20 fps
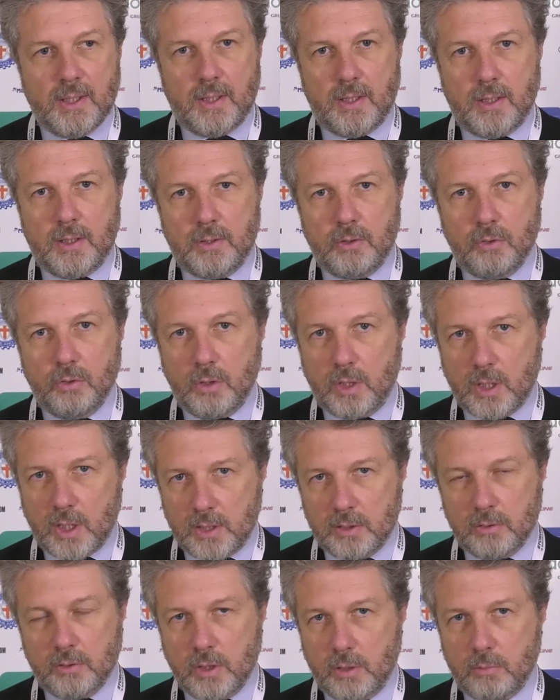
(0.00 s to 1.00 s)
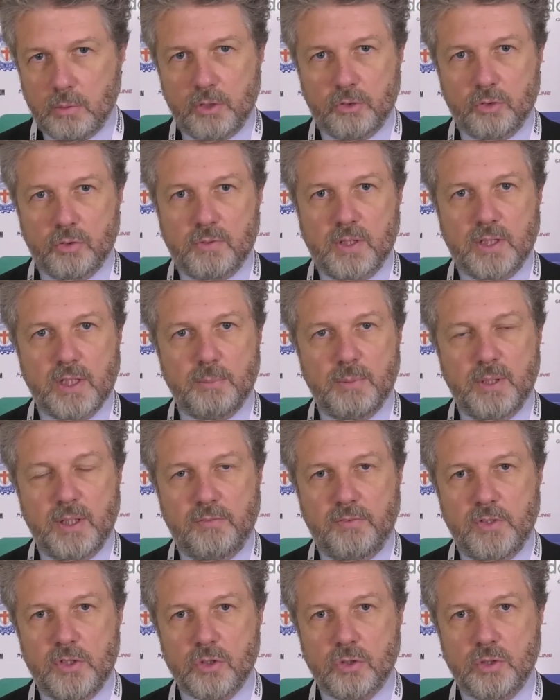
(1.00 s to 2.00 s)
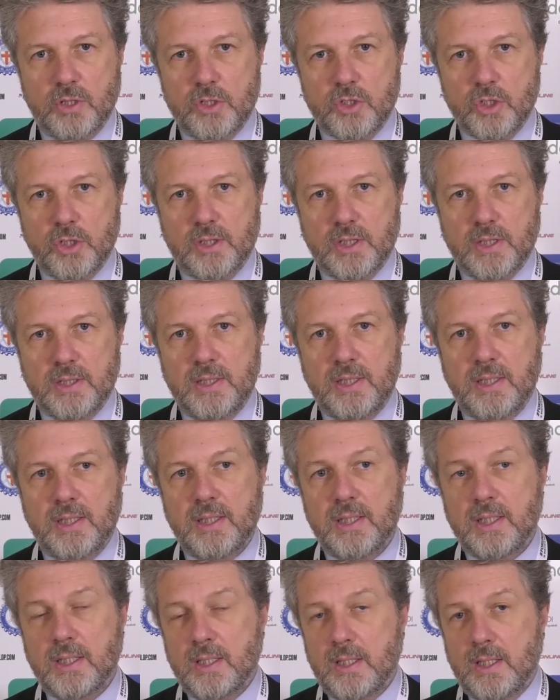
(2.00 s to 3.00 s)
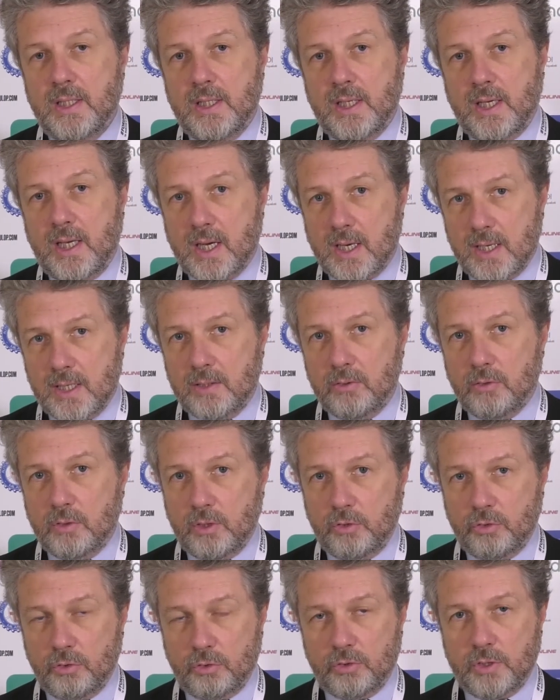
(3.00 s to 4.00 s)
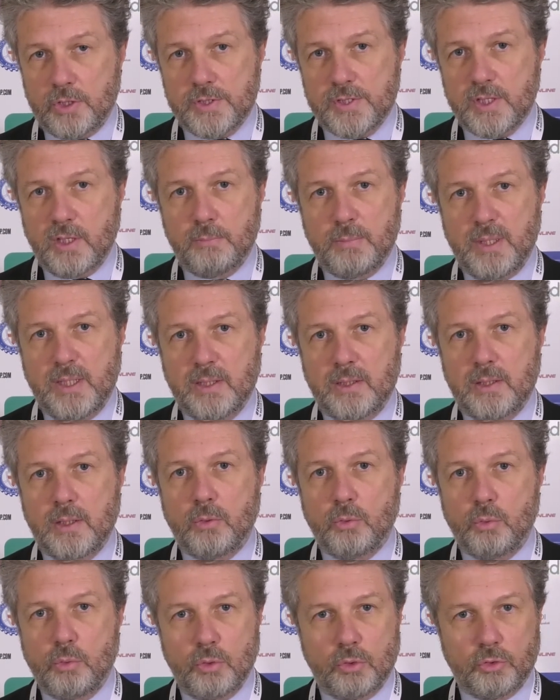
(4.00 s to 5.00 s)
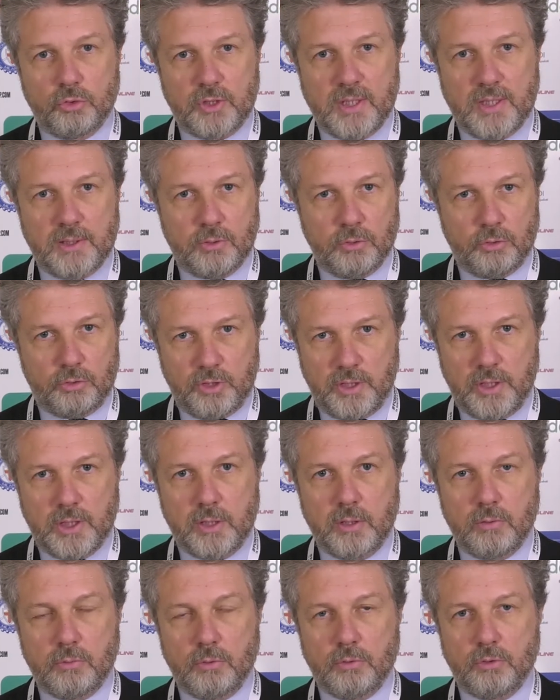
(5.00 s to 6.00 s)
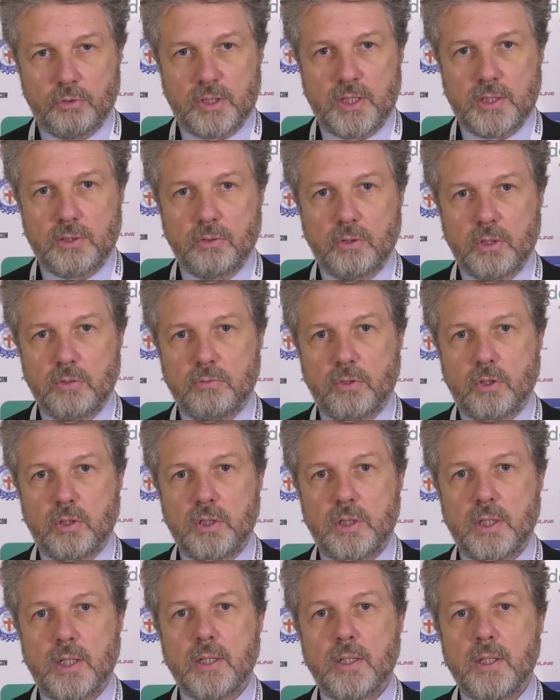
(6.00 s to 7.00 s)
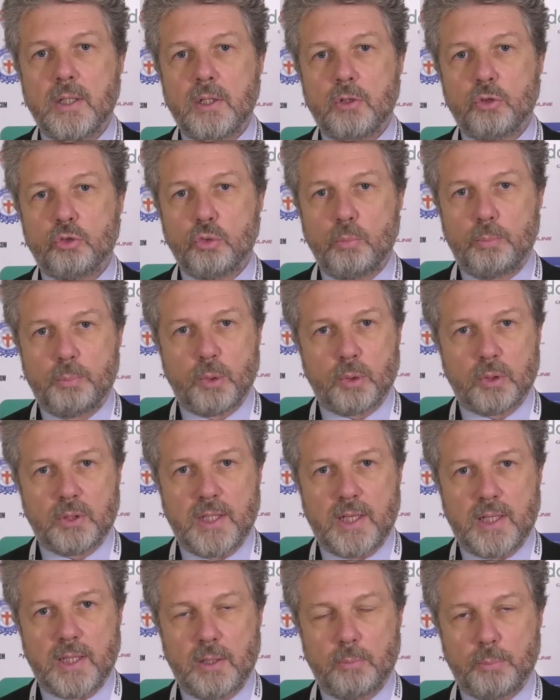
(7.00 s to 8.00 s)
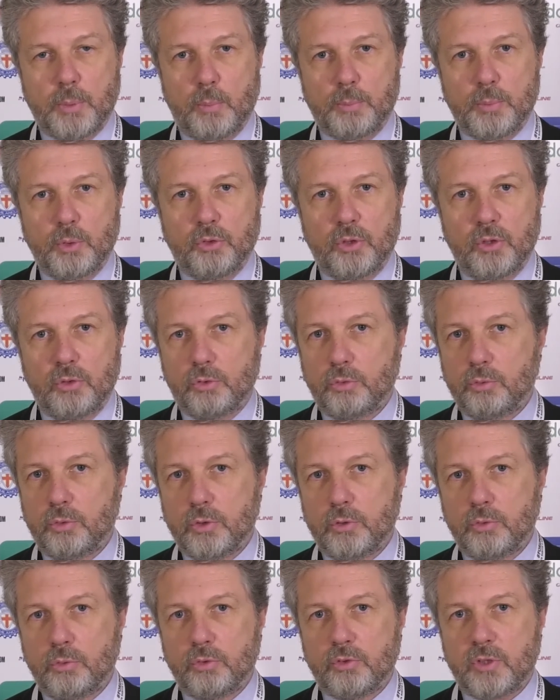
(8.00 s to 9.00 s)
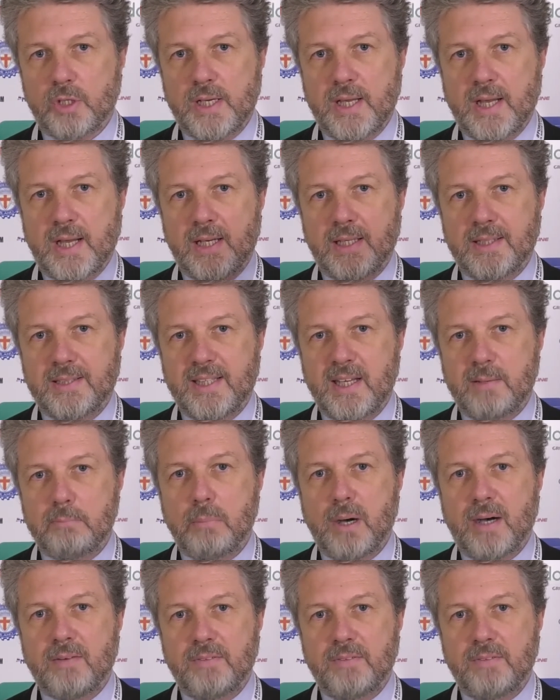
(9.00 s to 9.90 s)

Eh, non credo che questo vada a beneficio dei cittadini, credo che sostanzialmente uno Stato serio, uno Stato che voglia supportare il proprio tessuto industriale debba